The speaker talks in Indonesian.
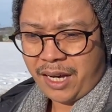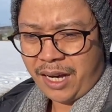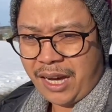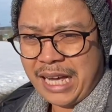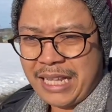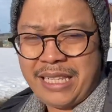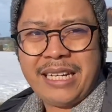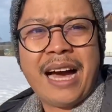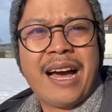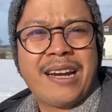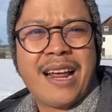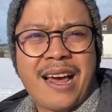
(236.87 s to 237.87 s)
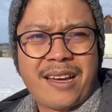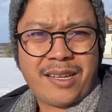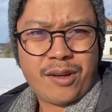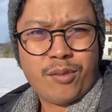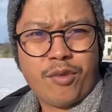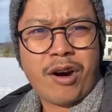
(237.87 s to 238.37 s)
uh, tidak ada lagi
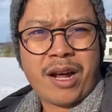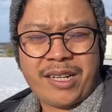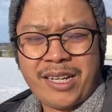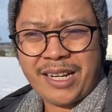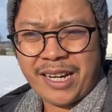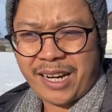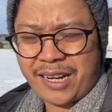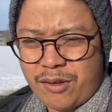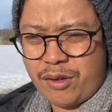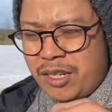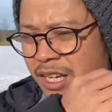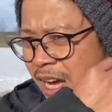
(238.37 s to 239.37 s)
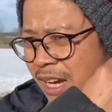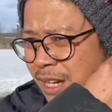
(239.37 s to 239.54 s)
hubungannya dengan dunia